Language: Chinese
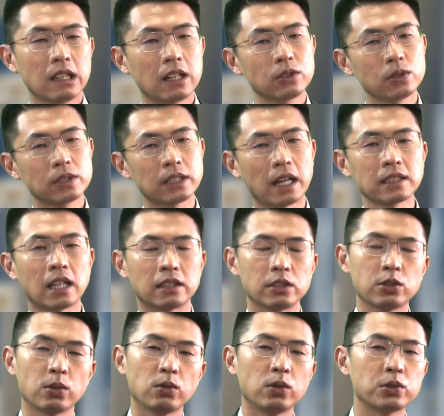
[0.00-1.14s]
他就傻傻的
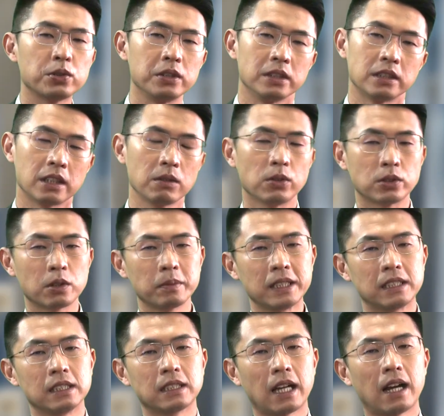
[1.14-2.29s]
送过去，结果就被
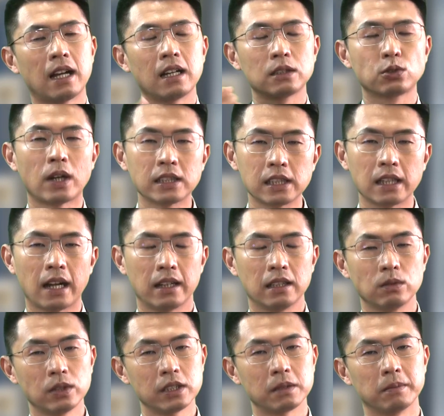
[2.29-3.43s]
警察抓起来了。
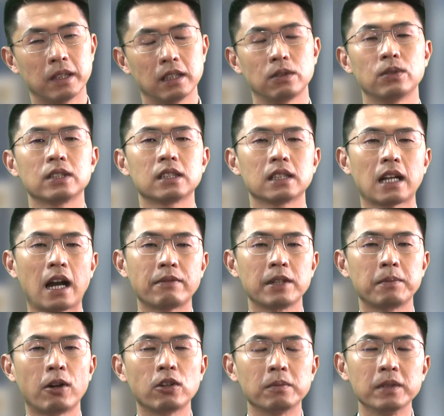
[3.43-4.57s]
为什么？因为这个咖啡
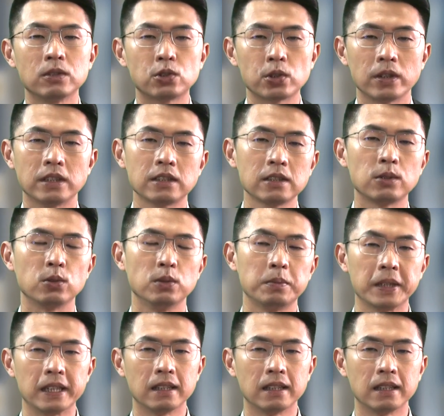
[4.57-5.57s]
包里面全是毒品。